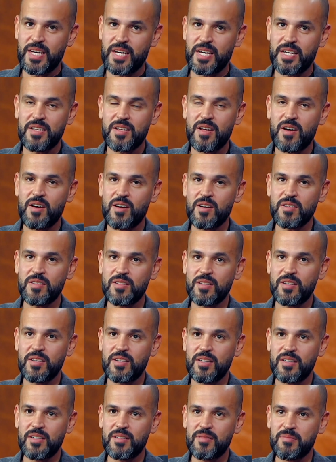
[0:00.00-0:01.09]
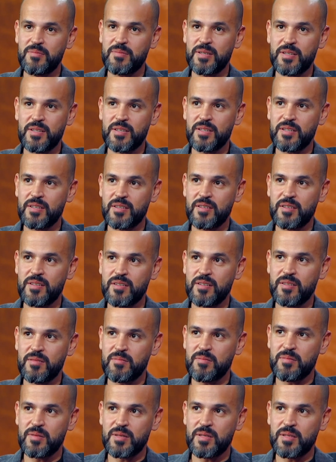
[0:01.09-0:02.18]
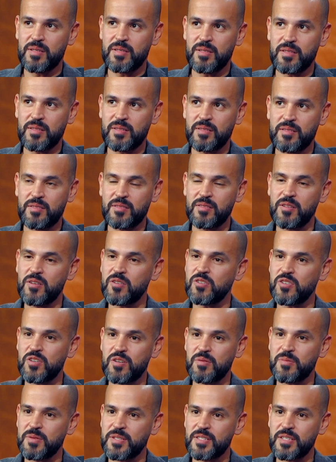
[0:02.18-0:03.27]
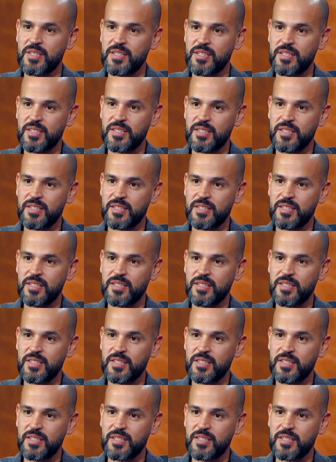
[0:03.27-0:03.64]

النهارده ب... ب... 12 مثلا